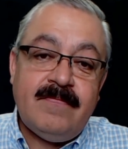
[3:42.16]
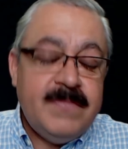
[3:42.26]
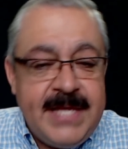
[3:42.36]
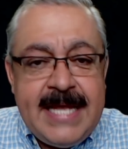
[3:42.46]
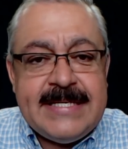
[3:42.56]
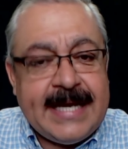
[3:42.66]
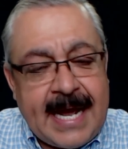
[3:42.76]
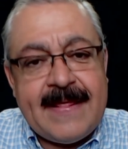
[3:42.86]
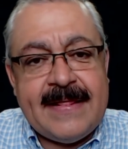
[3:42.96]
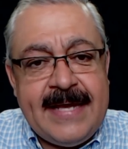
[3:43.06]
10 de
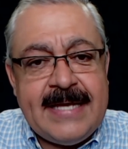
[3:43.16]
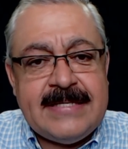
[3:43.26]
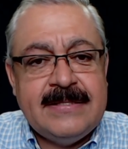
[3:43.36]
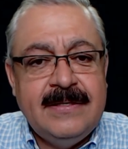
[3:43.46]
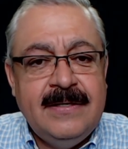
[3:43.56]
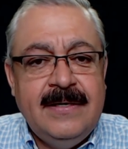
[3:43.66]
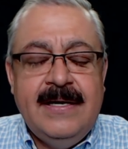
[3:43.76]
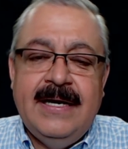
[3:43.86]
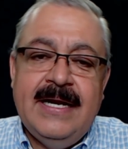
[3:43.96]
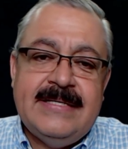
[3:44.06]
cada 10,
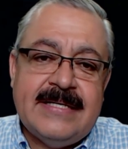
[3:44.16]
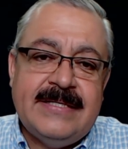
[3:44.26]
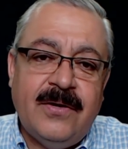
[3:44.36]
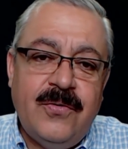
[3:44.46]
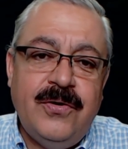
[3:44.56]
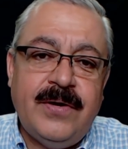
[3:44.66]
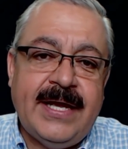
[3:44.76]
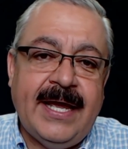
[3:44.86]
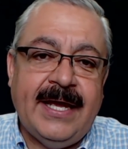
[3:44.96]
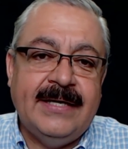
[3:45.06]
les aseguro
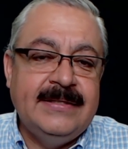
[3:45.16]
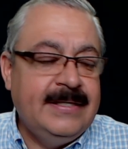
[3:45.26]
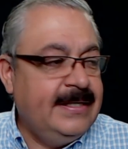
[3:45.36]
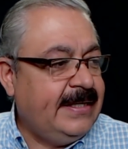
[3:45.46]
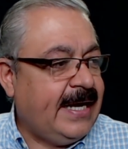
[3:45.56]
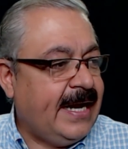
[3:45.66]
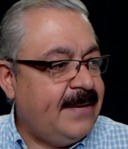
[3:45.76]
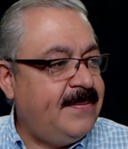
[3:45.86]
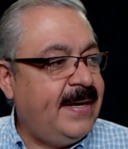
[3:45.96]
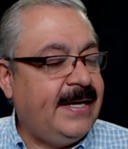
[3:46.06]
que,
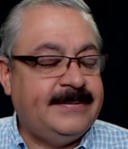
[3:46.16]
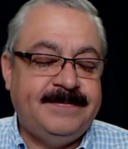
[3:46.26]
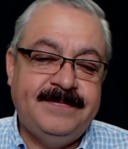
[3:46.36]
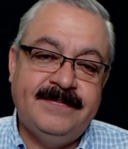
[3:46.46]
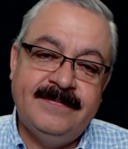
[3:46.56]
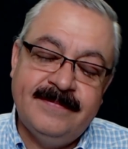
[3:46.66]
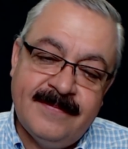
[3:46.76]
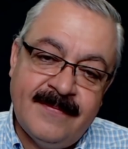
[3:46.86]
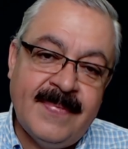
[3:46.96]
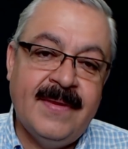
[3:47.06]
caramba,
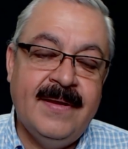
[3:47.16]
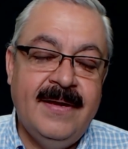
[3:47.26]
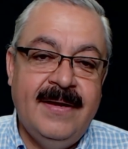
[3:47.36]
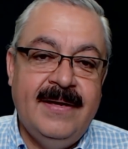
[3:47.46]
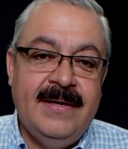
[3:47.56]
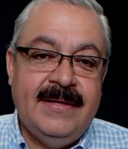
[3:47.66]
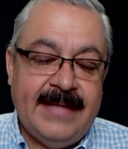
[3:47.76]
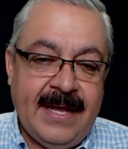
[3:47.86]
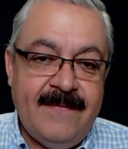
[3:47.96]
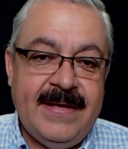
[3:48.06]

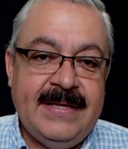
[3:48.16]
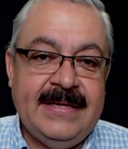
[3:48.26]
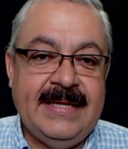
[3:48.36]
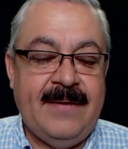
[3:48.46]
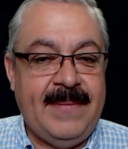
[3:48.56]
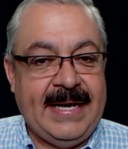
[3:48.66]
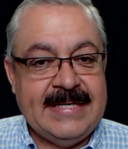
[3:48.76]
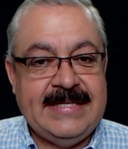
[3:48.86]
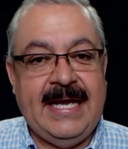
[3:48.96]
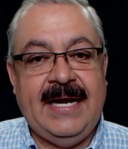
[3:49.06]
deben de
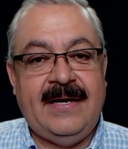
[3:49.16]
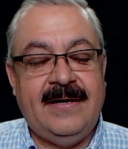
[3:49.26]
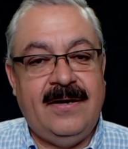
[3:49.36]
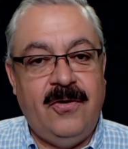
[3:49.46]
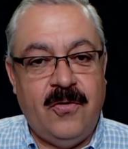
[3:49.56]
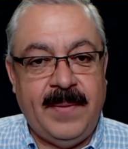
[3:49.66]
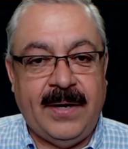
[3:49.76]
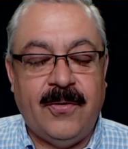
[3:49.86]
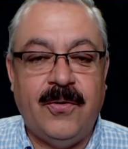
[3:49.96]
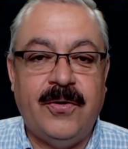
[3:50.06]
merecer lo
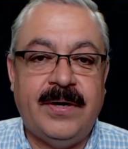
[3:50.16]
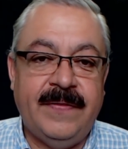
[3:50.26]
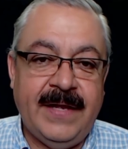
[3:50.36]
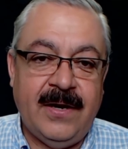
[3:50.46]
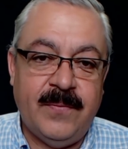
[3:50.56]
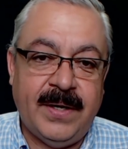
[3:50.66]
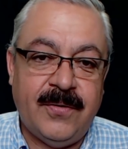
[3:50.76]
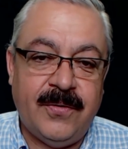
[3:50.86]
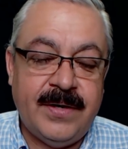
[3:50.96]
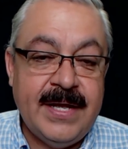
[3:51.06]
mejor de lo
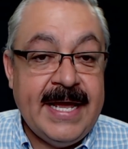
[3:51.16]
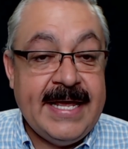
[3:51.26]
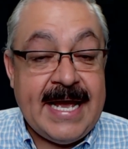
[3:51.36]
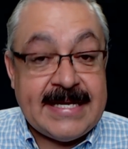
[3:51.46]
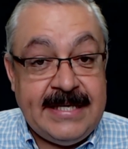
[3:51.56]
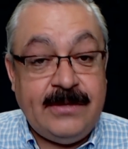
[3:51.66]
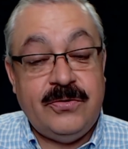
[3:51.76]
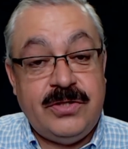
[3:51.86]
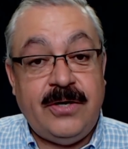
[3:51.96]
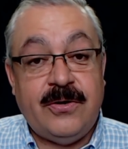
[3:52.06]
mejor. Y así
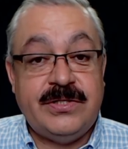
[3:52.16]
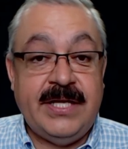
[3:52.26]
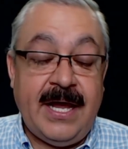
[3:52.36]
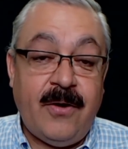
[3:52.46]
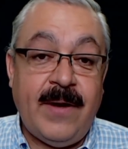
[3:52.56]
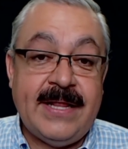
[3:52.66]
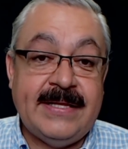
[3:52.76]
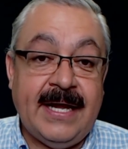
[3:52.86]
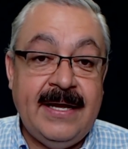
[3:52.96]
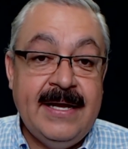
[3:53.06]
tus hijos se dan
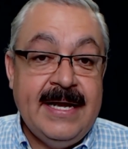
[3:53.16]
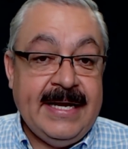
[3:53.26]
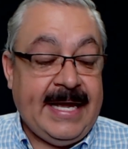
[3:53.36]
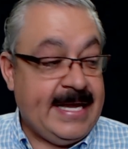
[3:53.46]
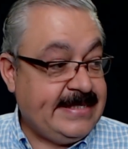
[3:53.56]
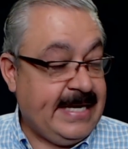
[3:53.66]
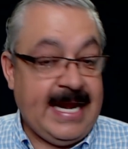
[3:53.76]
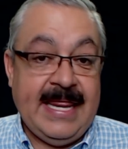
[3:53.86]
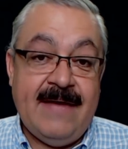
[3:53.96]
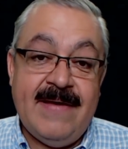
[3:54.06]
cuenta que se
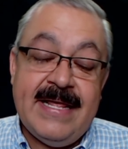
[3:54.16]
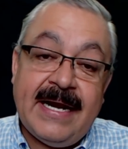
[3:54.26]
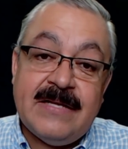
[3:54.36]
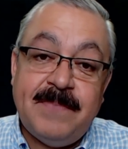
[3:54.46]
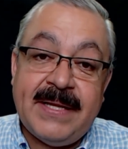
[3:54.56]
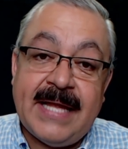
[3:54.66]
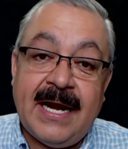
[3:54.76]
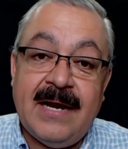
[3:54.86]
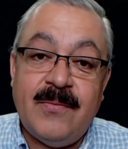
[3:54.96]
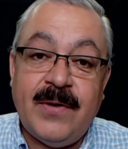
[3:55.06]
le debe de respetar
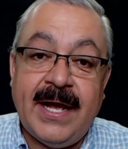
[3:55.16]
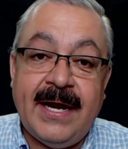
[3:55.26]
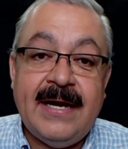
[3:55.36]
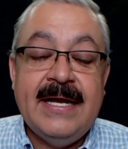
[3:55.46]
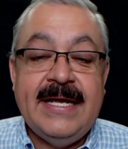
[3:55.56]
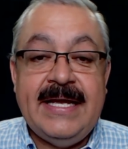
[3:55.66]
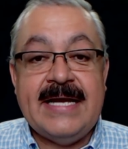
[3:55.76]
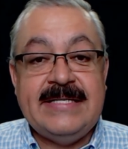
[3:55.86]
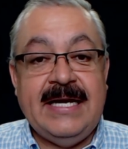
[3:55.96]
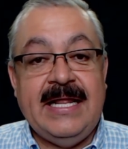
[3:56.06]
a la mujer y
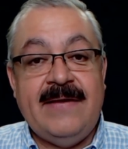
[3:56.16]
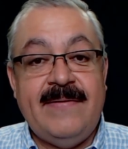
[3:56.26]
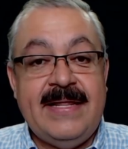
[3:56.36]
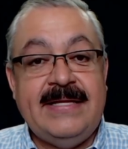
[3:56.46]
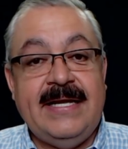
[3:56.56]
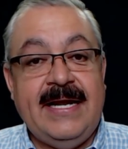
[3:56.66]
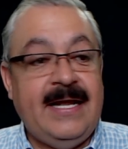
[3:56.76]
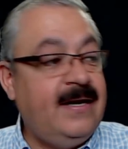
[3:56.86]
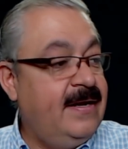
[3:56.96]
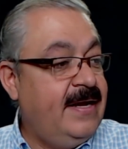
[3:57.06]
que se le debe de
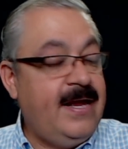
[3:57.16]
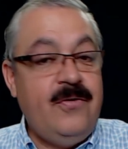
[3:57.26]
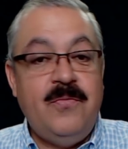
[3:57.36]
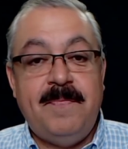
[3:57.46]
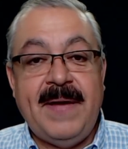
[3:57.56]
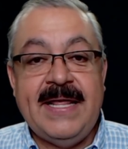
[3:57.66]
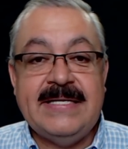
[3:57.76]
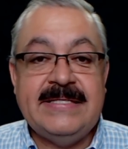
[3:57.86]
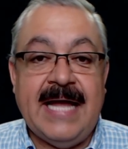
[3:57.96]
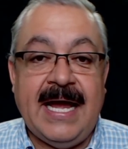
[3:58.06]
tener en un
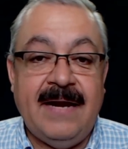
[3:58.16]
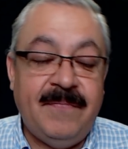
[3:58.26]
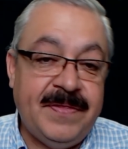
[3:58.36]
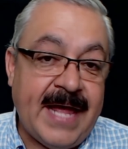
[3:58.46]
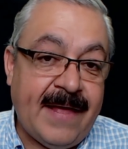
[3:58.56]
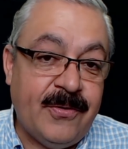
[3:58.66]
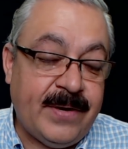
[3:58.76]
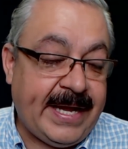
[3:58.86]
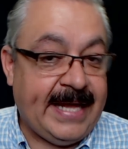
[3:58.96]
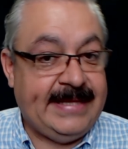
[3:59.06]
pedestal dado
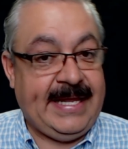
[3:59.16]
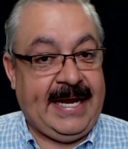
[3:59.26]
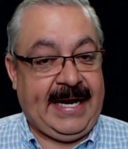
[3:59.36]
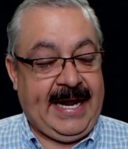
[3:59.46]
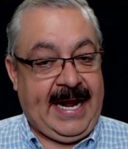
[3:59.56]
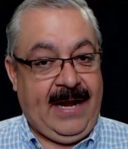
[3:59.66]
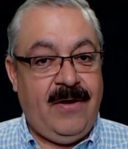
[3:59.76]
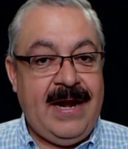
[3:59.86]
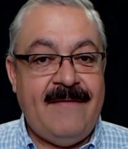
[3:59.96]
que te regaló la